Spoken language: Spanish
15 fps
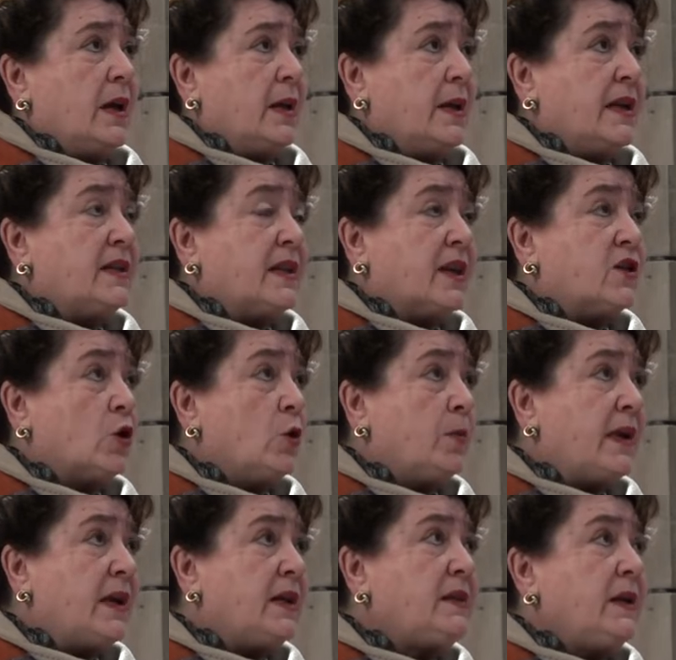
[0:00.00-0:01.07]
en estas
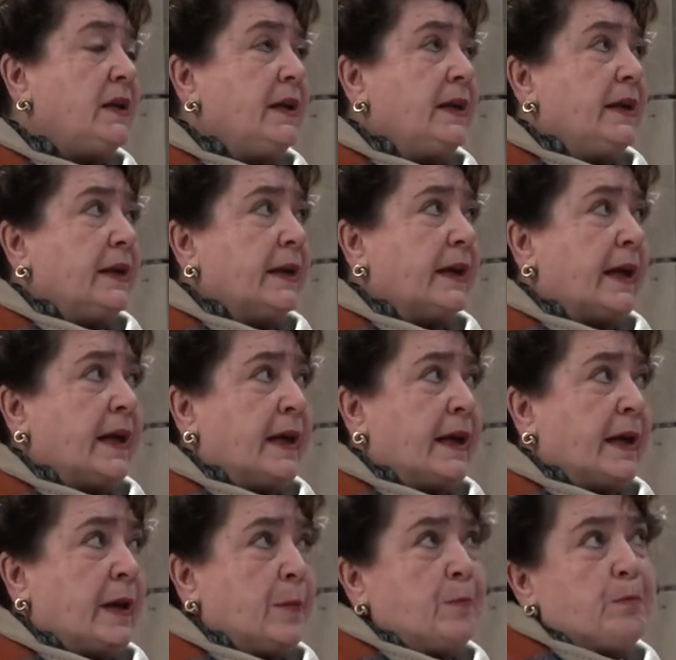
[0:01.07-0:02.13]
obras
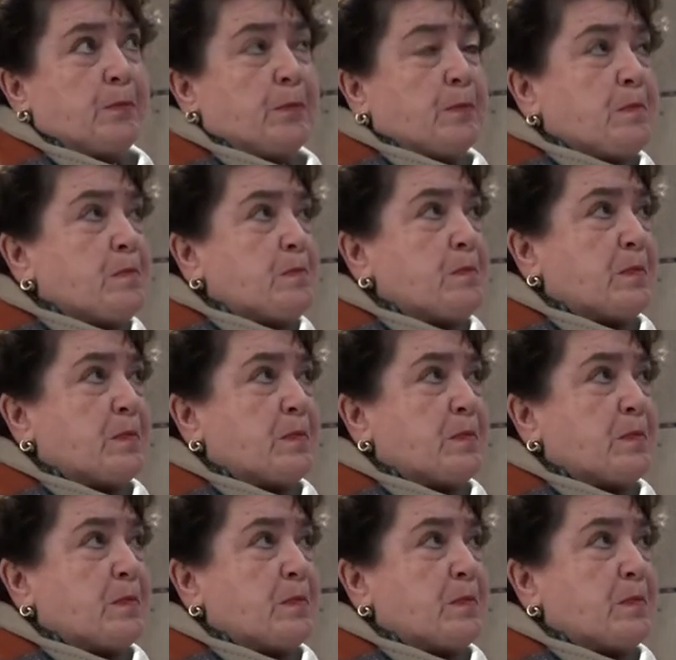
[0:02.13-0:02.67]
que